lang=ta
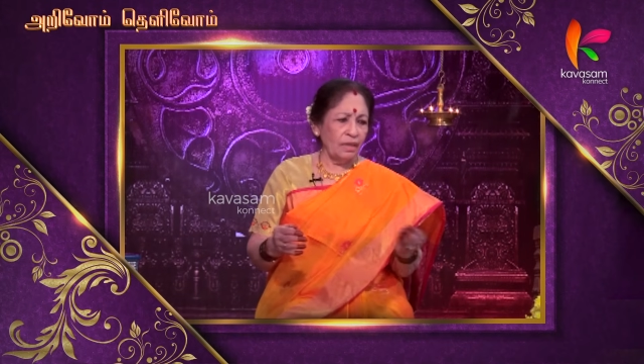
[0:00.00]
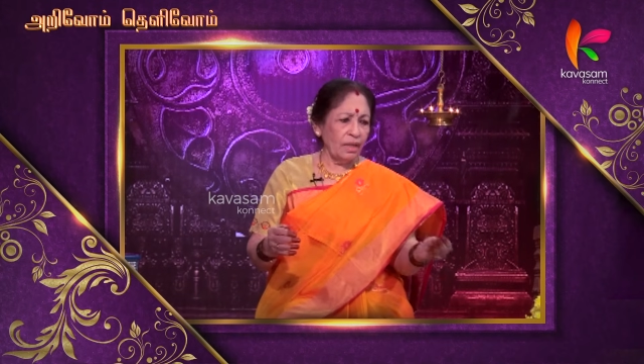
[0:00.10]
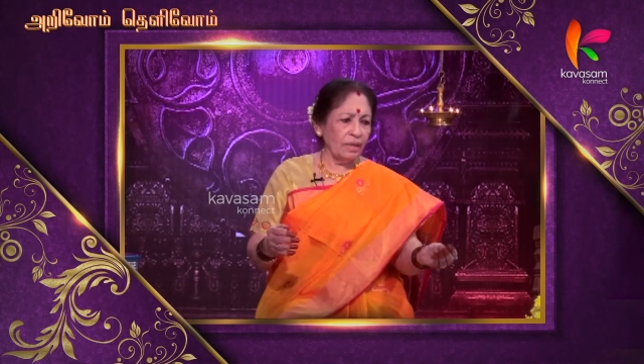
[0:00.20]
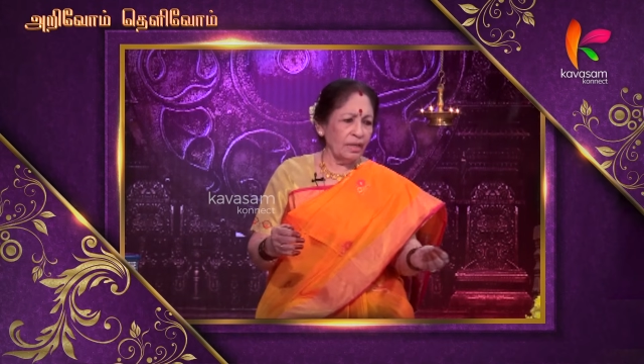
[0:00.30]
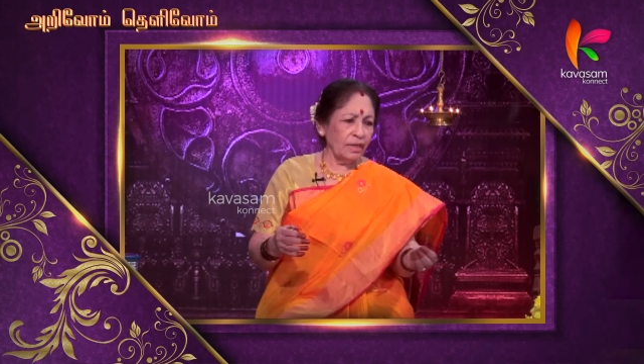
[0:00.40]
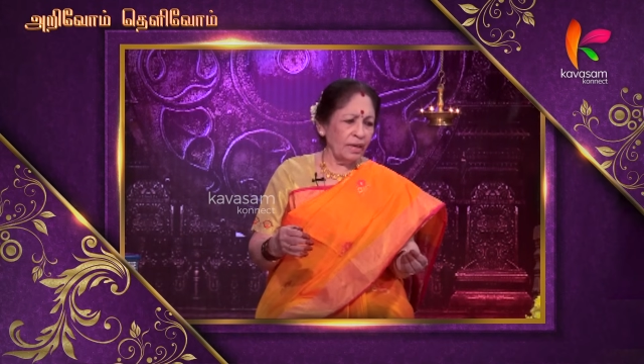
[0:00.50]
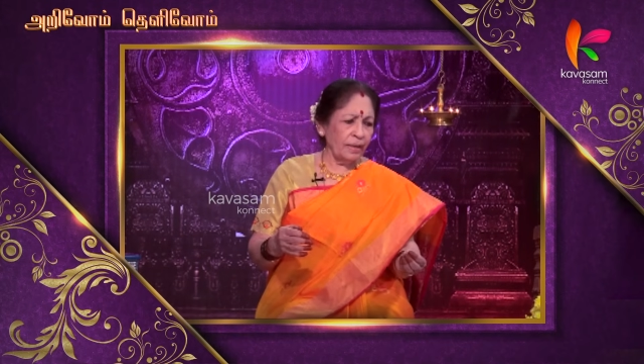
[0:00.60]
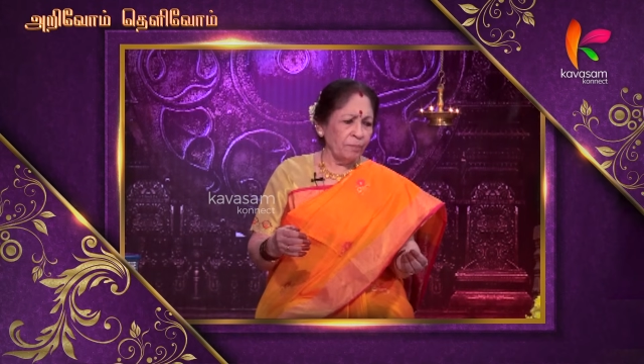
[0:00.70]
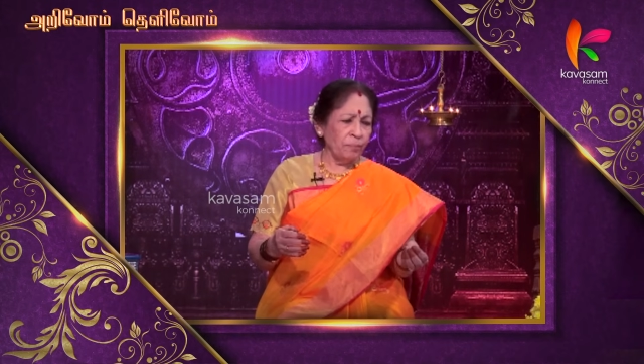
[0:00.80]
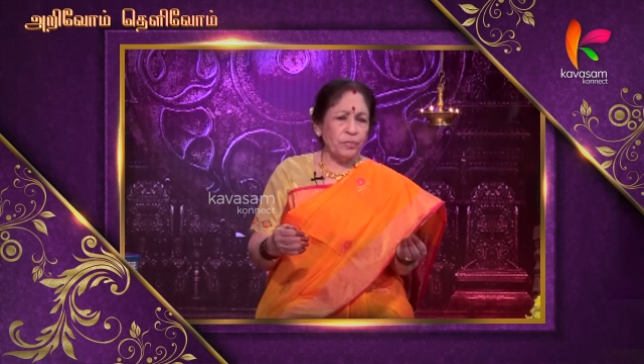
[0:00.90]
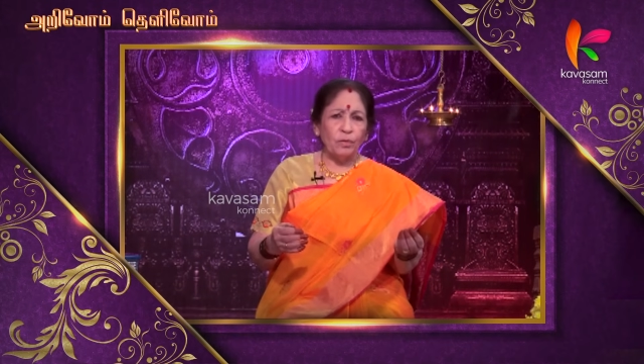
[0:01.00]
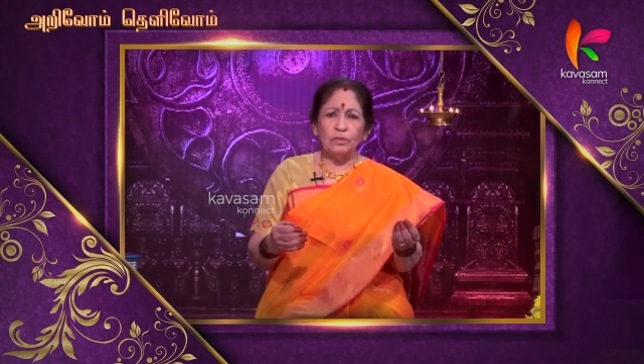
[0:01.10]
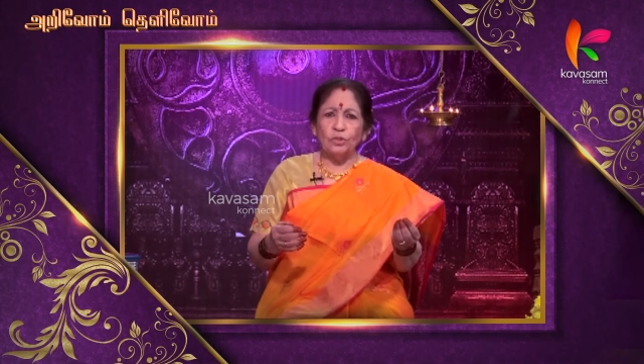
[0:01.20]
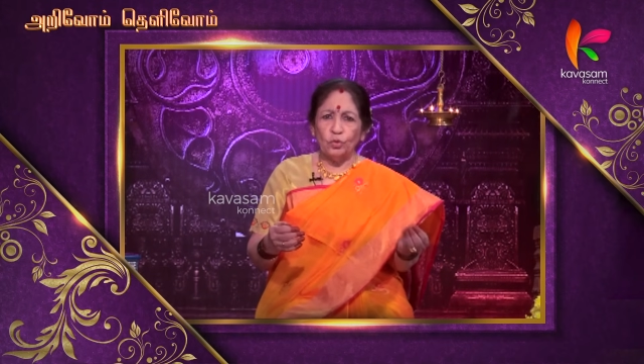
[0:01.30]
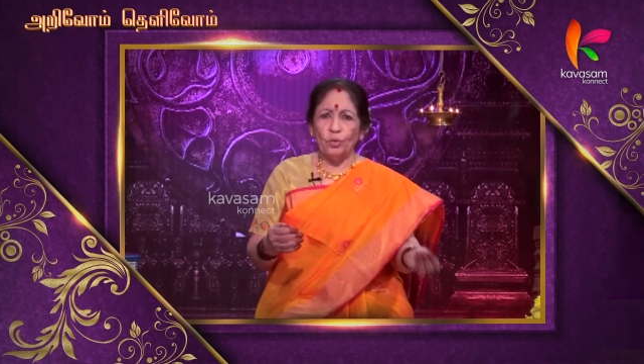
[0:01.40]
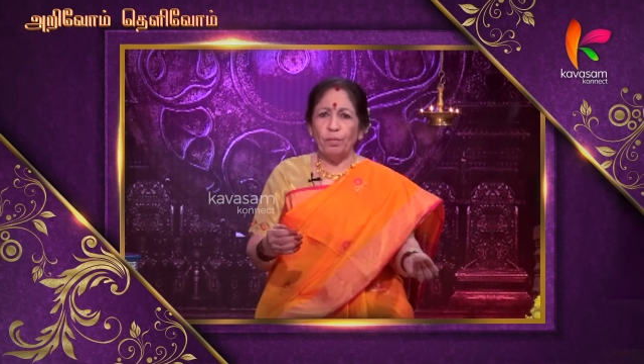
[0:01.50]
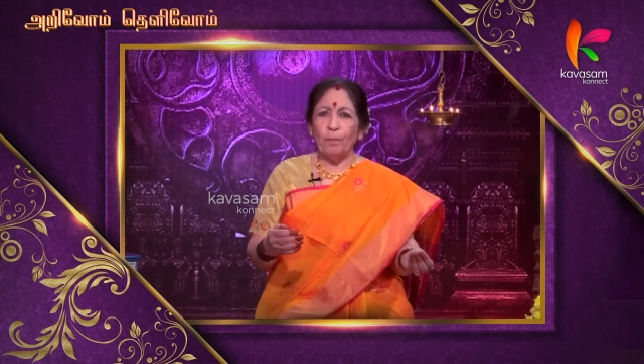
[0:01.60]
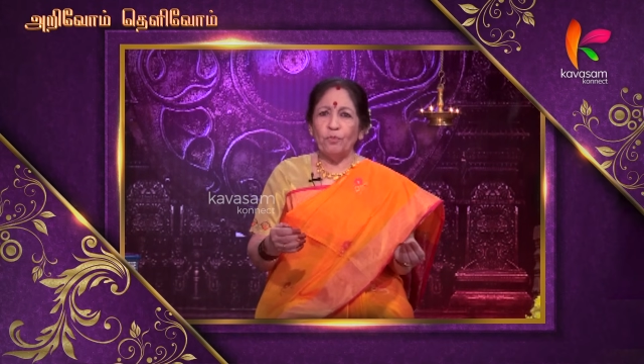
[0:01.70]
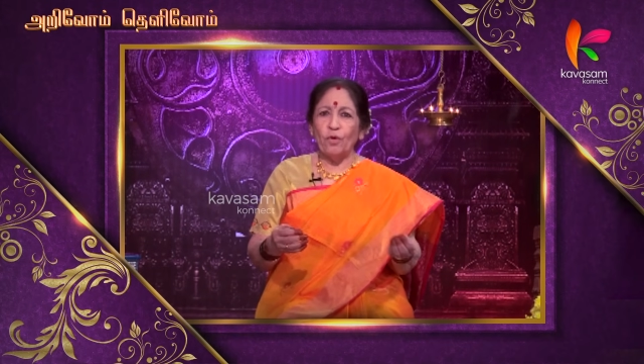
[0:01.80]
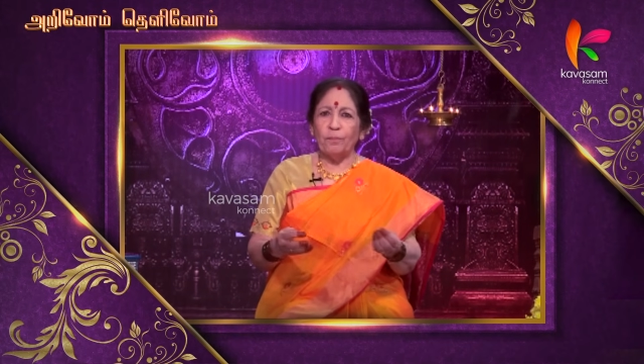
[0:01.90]
அங்கே இருக்கிற கொஞ்சம்
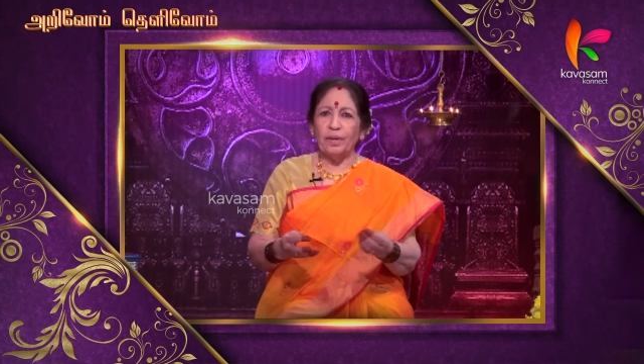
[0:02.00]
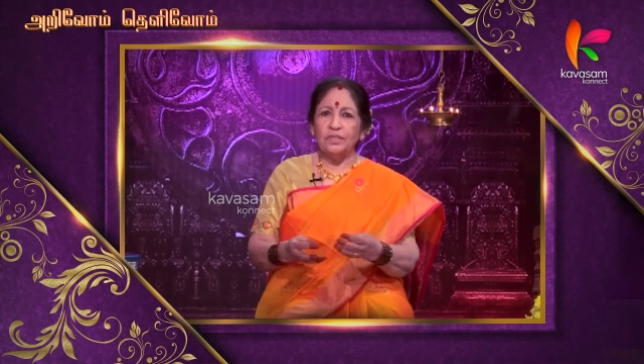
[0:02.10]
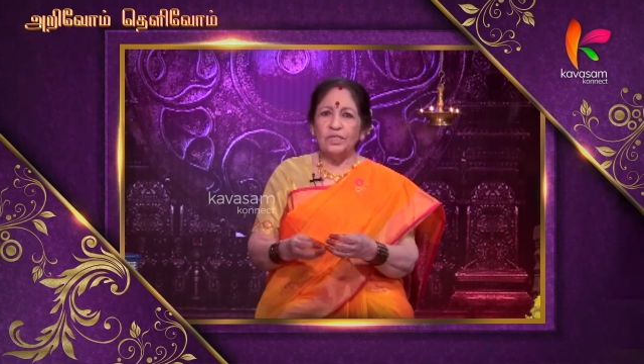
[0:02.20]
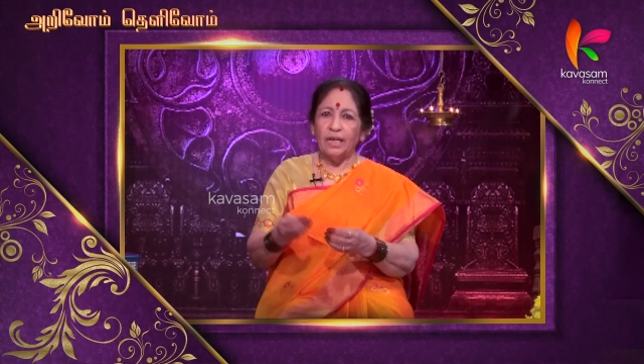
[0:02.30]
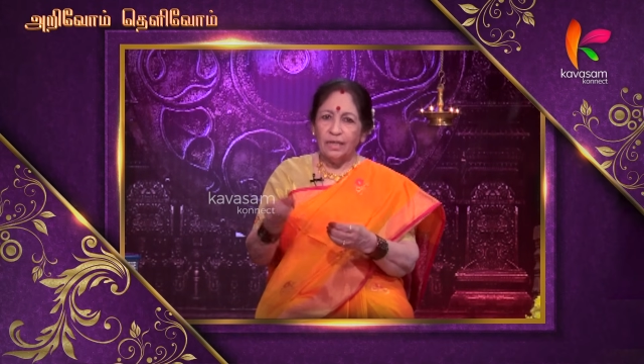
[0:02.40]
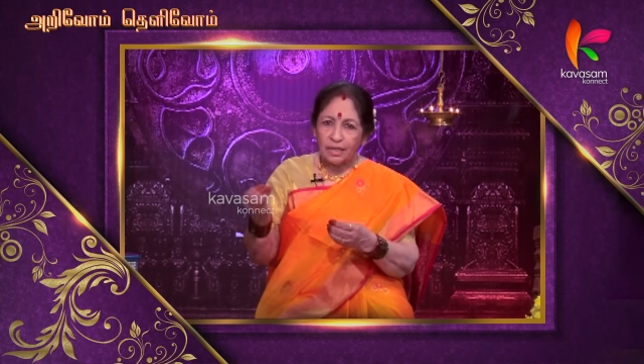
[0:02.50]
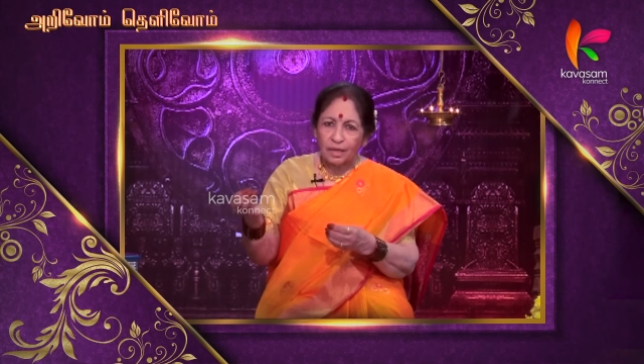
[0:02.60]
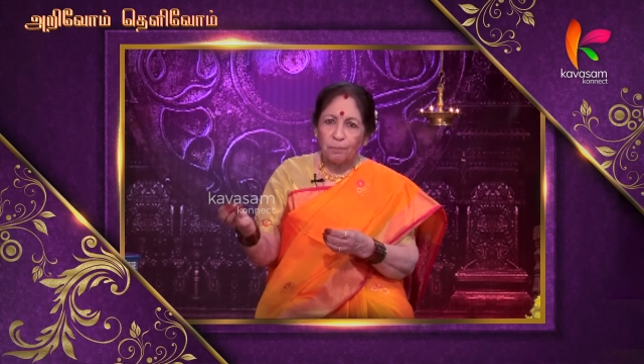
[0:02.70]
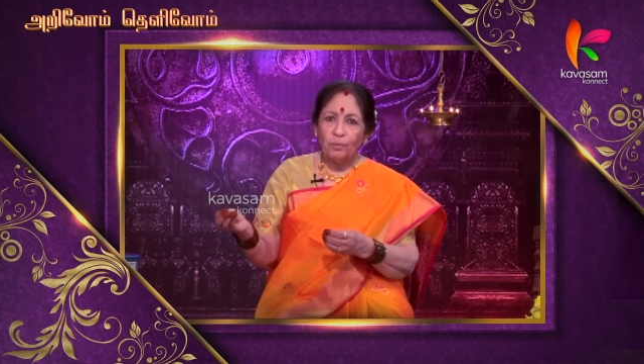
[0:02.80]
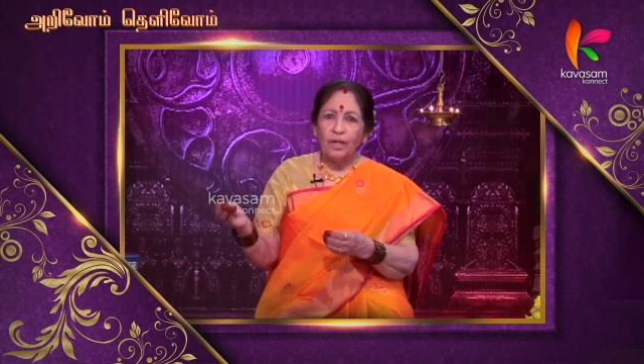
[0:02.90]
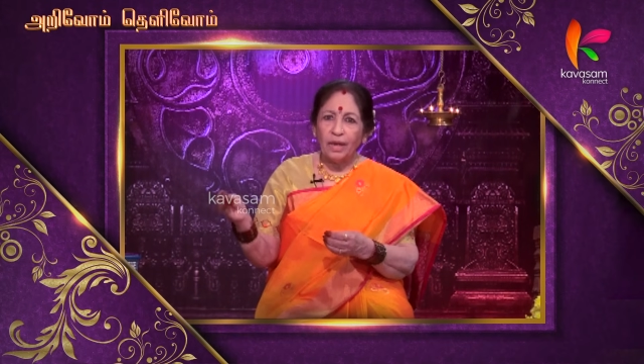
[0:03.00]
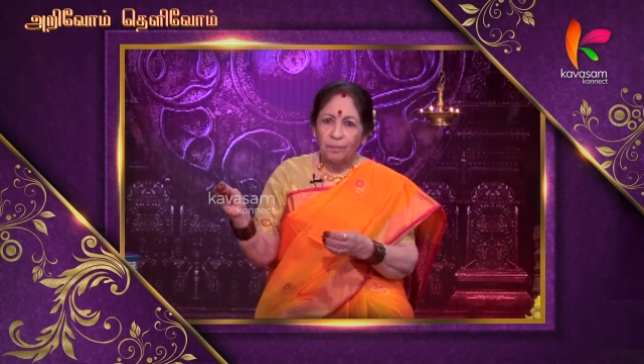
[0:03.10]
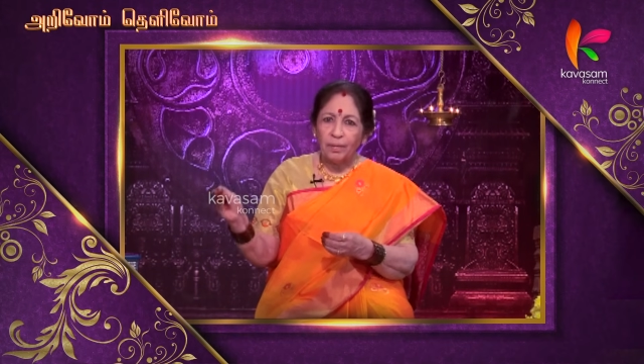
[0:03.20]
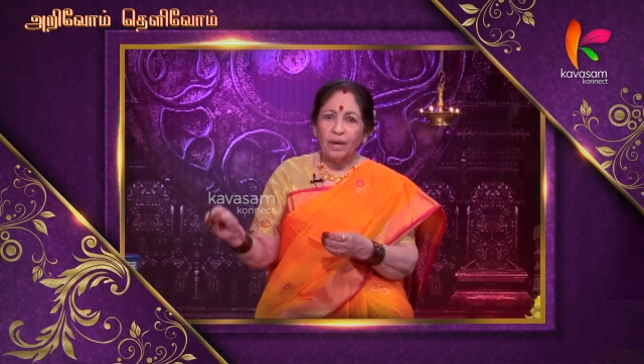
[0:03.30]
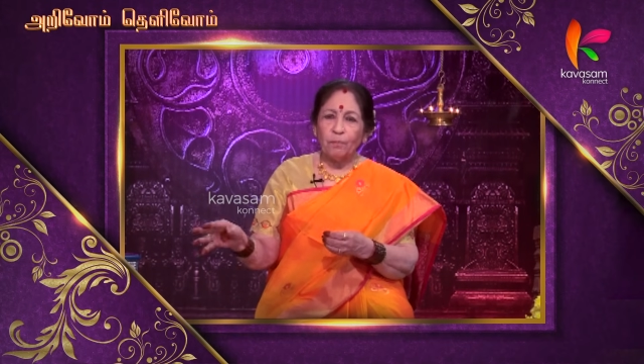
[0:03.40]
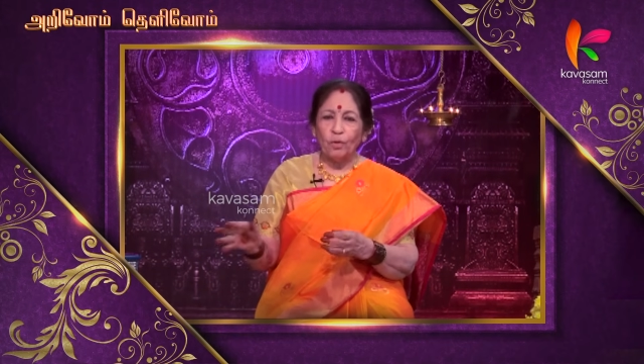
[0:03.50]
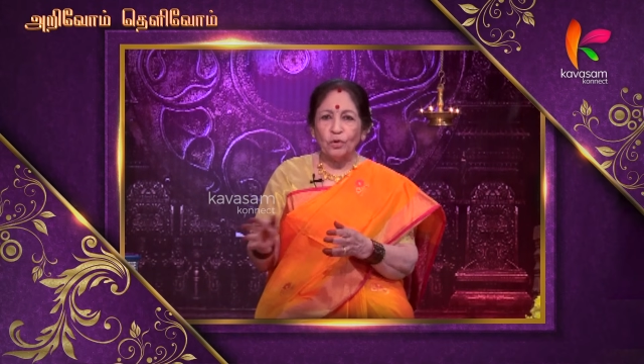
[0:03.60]
தும்பப்பூவை பறித்து அங்கே இருக்கிற புள்ளியார் மேலே போட்டு